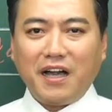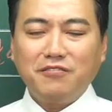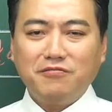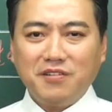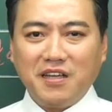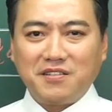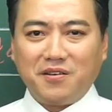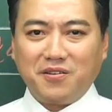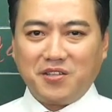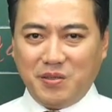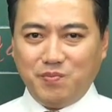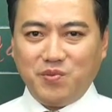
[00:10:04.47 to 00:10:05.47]

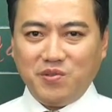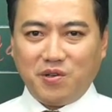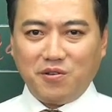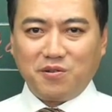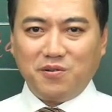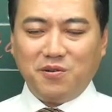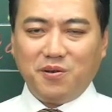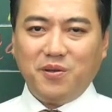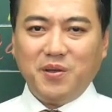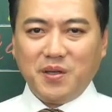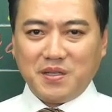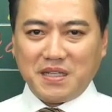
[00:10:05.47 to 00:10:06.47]
한국에서 기쁜
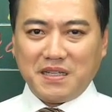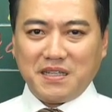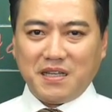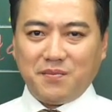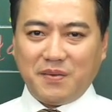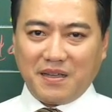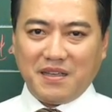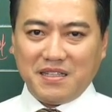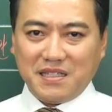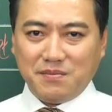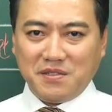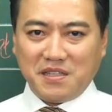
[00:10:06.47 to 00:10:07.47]
얼굴로
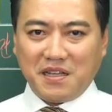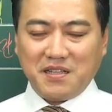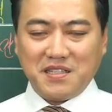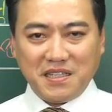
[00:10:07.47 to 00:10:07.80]
찾아뵙겠습니다.